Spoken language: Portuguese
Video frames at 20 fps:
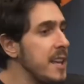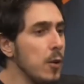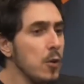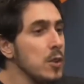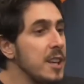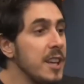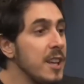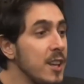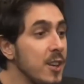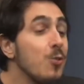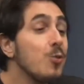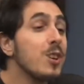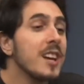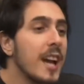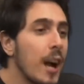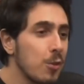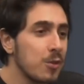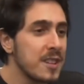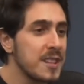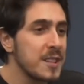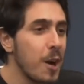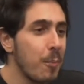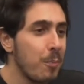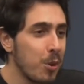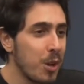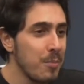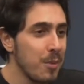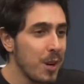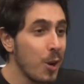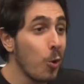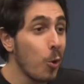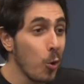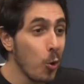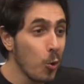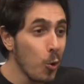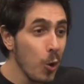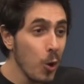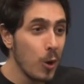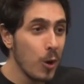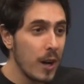e, e, e, o que, que aconteceu? A polêmica
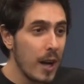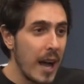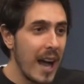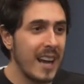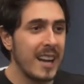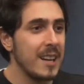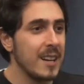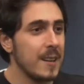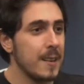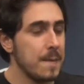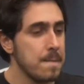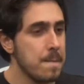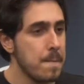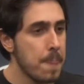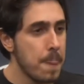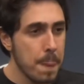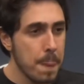rolou. Pô, na hora que você chegou com o